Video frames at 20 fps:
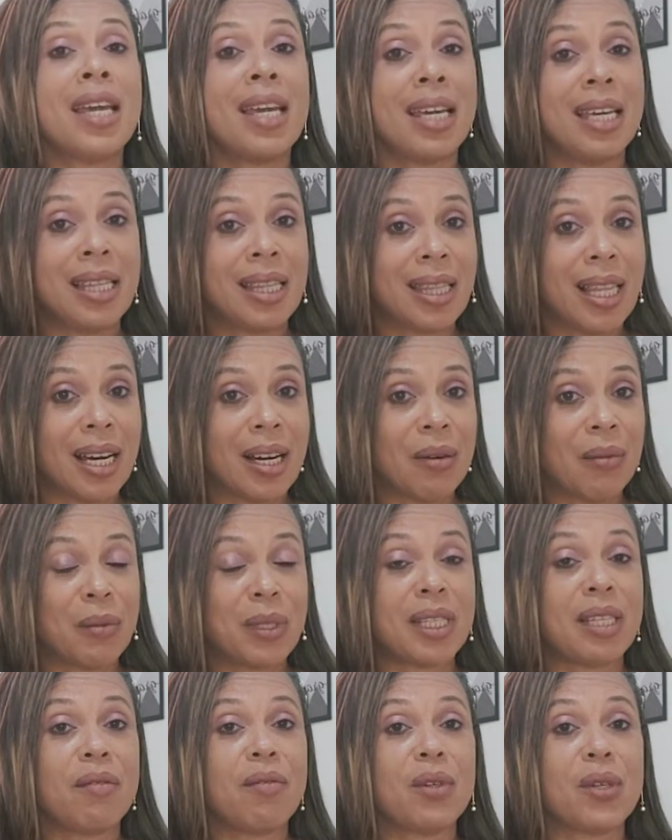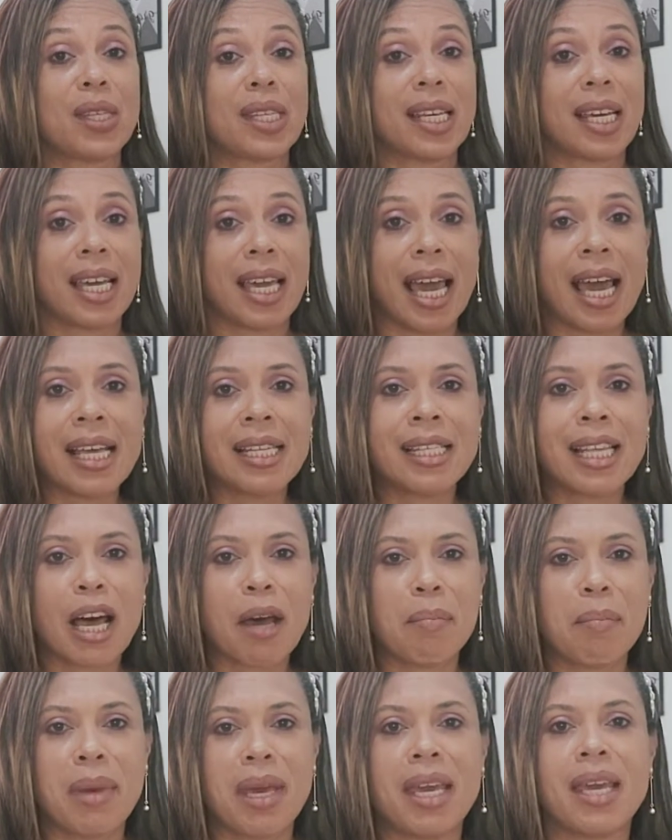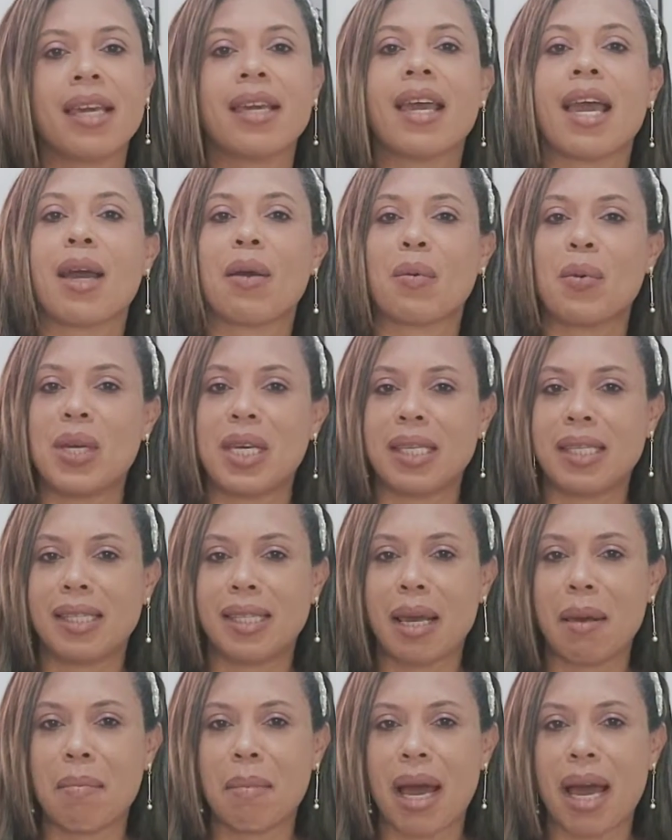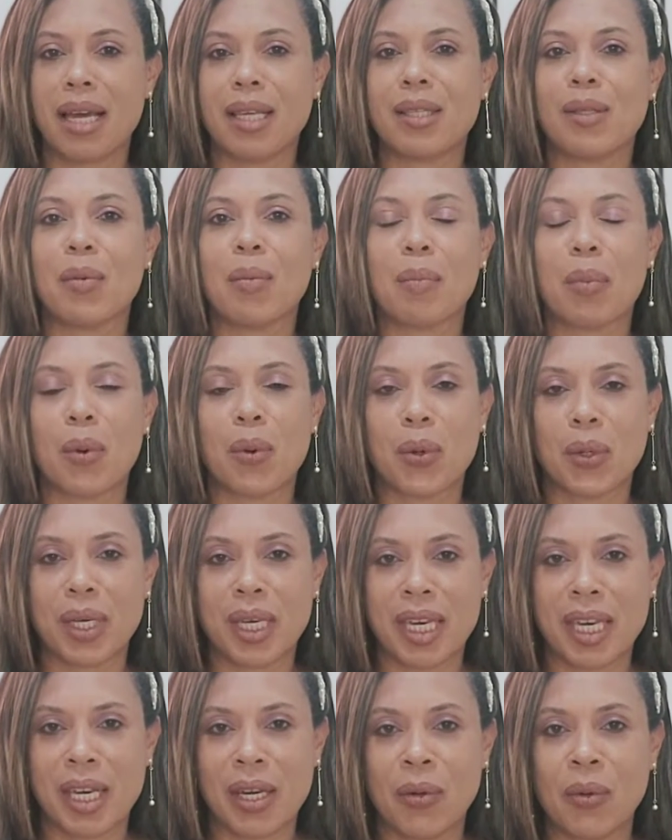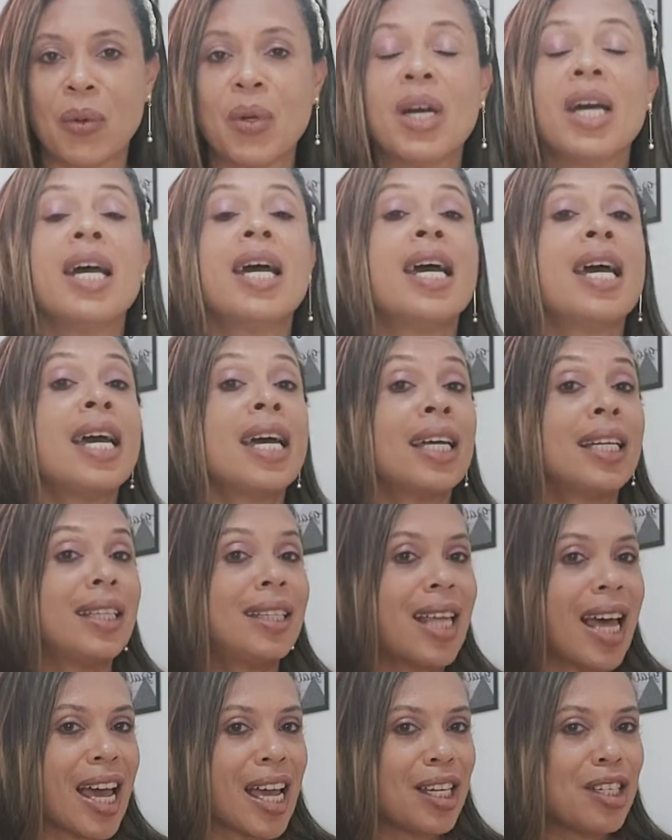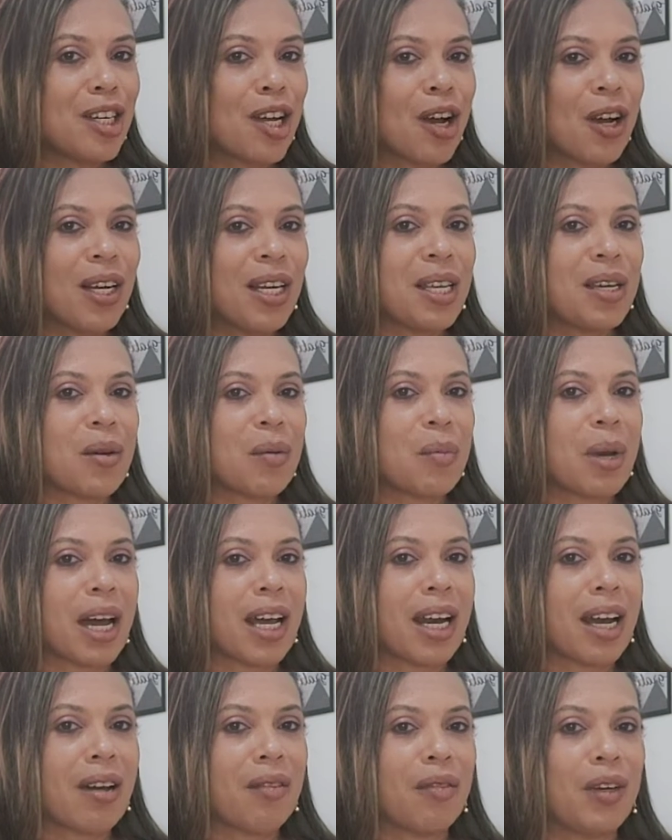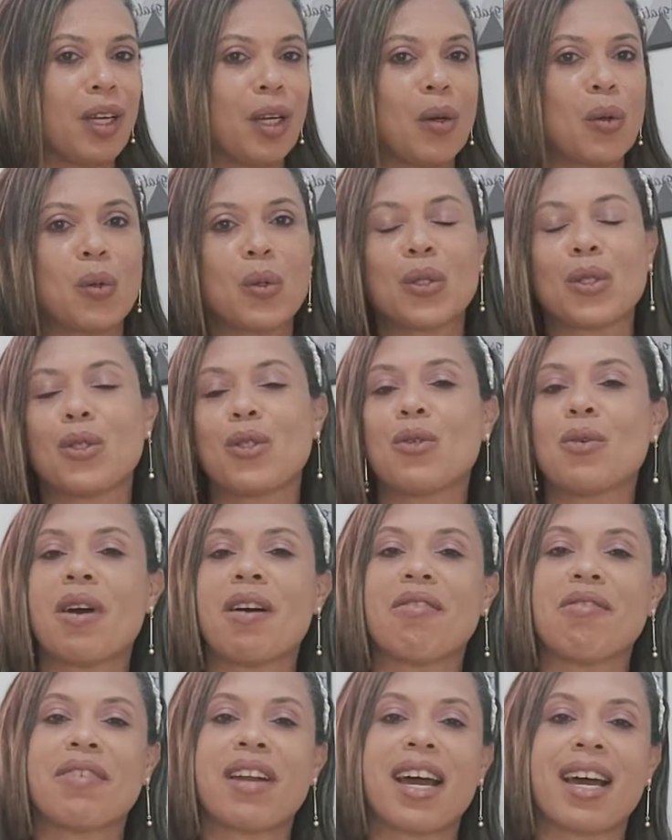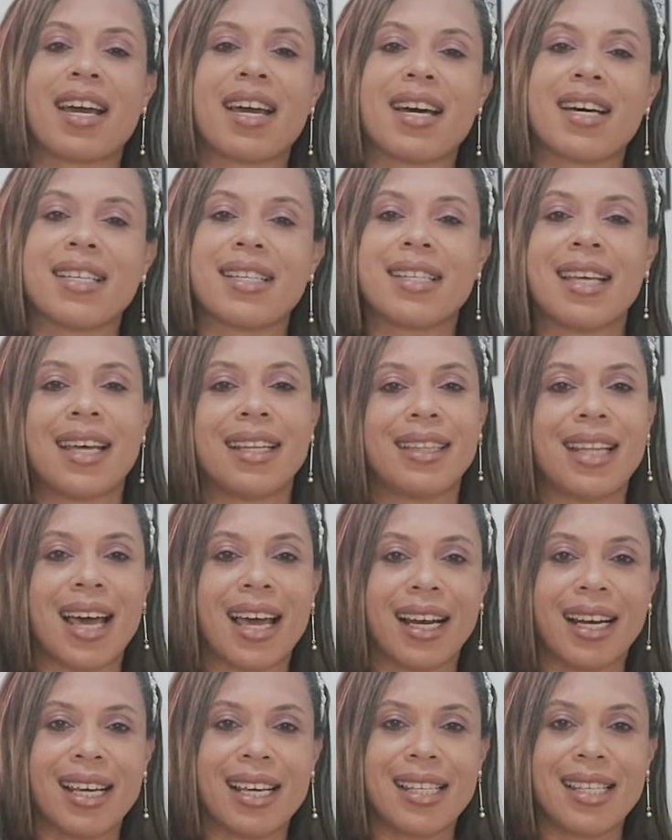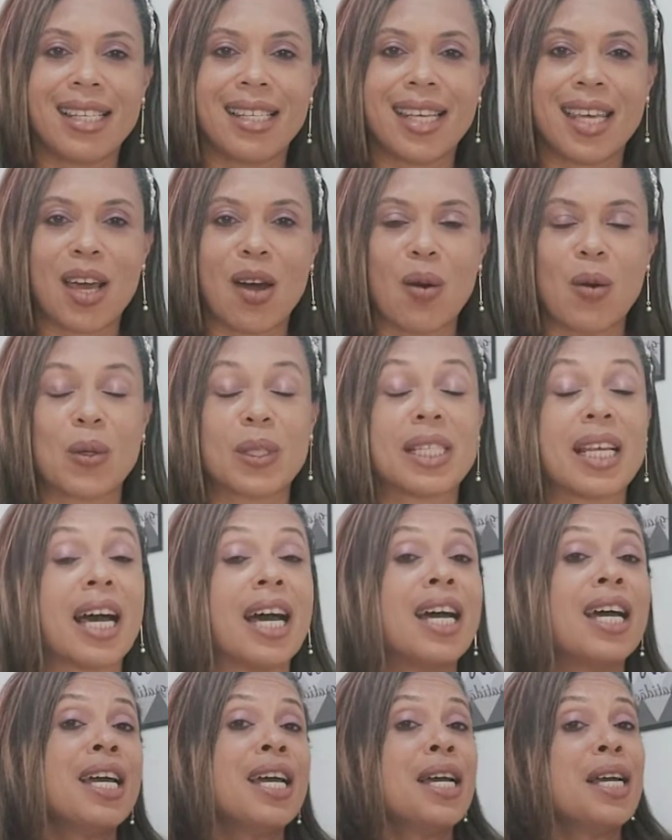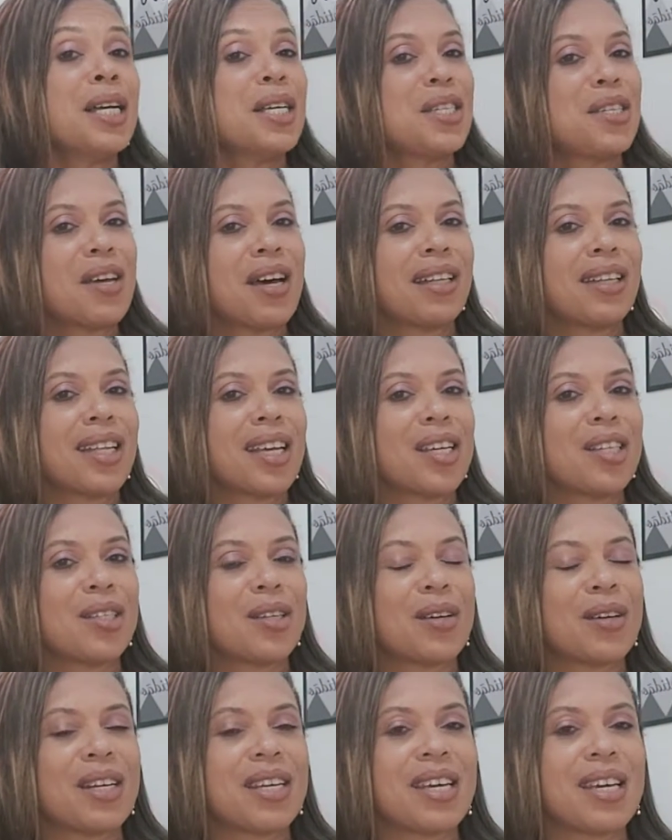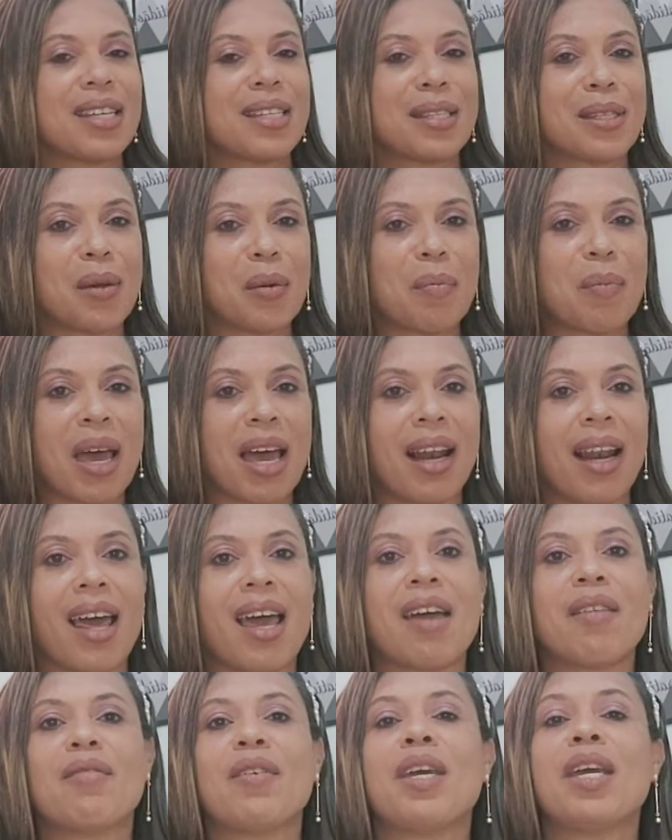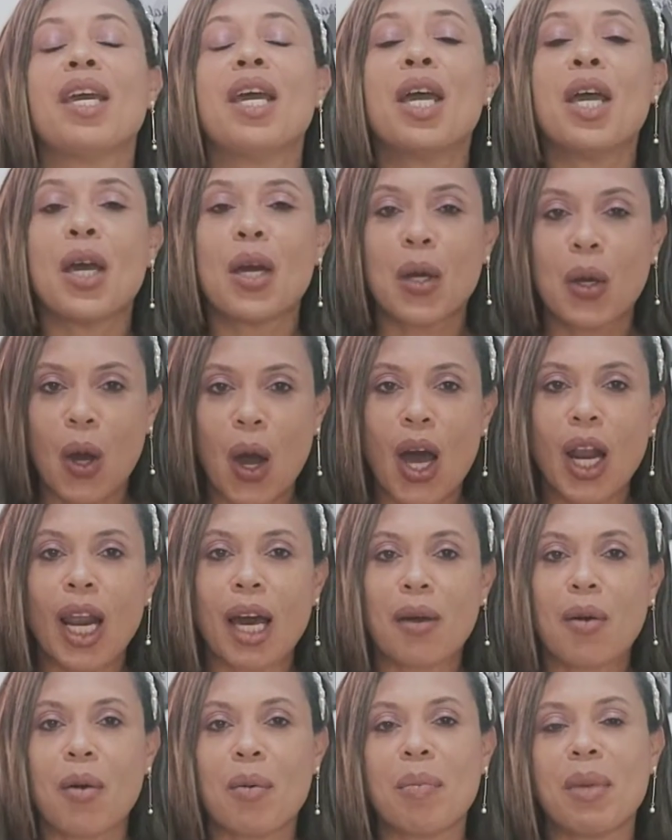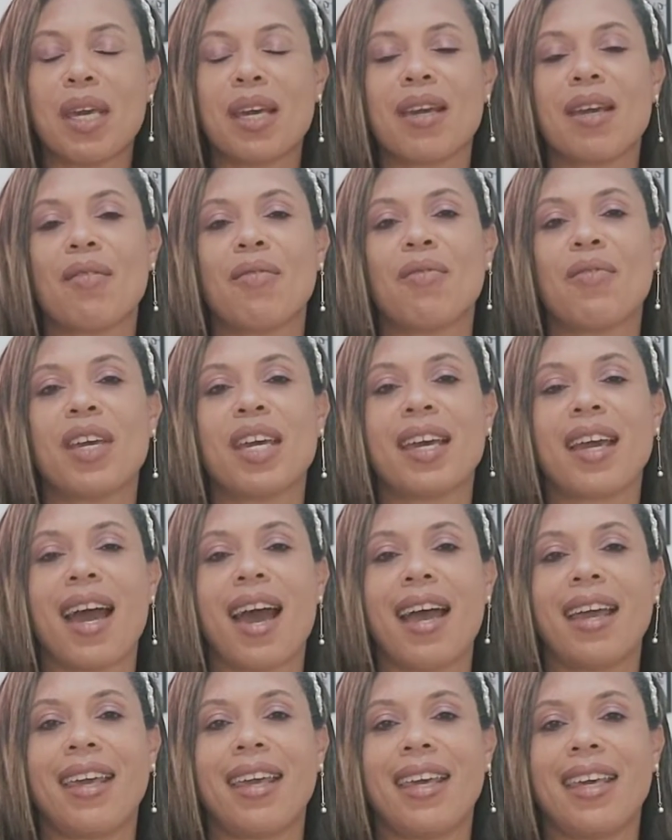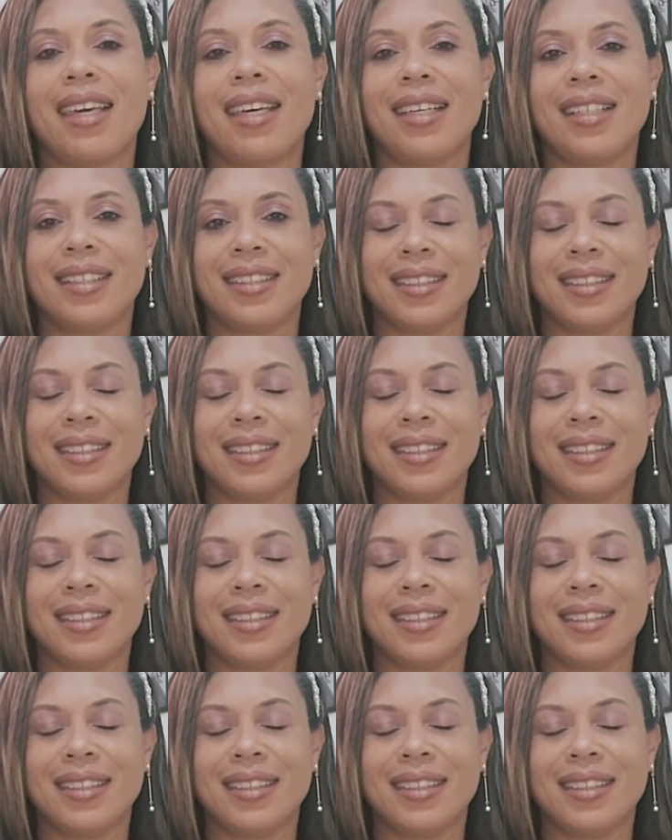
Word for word: Então, se você quer saber, quer conhecer mais um pouquinho deste olhinho maravilhoso, de uma fragrância deliciosa, de uma texturinha super leve, cola comigo e fica aí.